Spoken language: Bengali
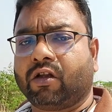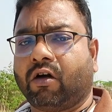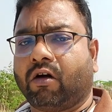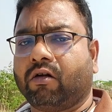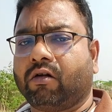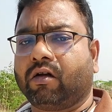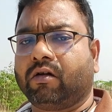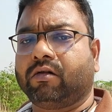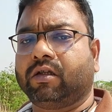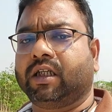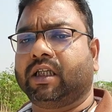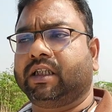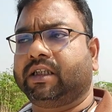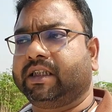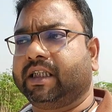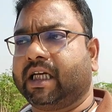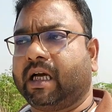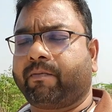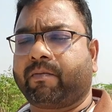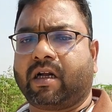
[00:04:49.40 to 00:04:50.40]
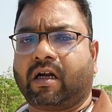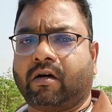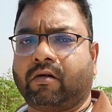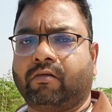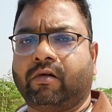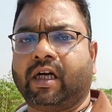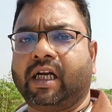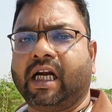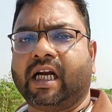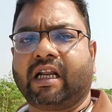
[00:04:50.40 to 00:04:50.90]
তখন যে আপনার
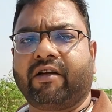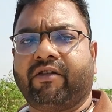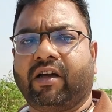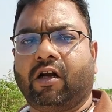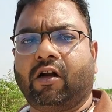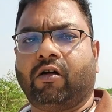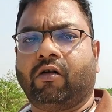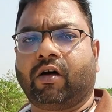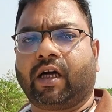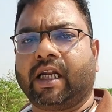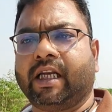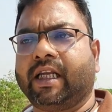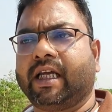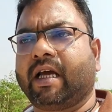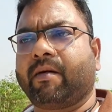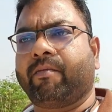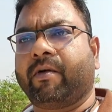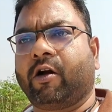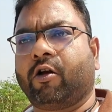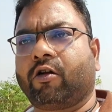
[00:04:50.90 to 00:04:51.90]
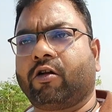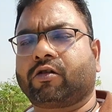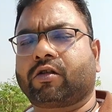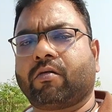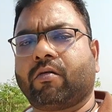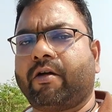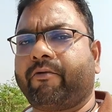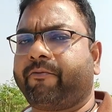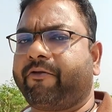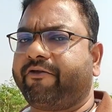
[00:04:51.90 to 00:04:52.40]
রিলেটিভ এলো ওকে নিয়ে বেরোনোর
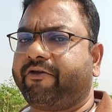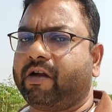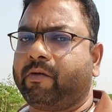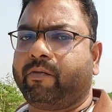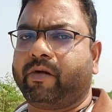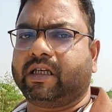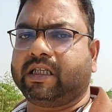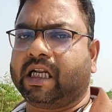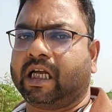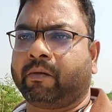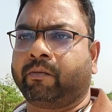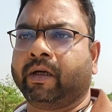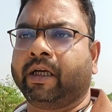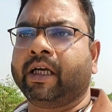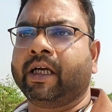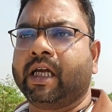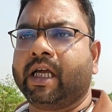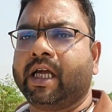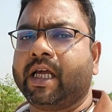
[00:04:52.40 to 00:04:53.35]
সময় ফিফটি রুপিস লাগবে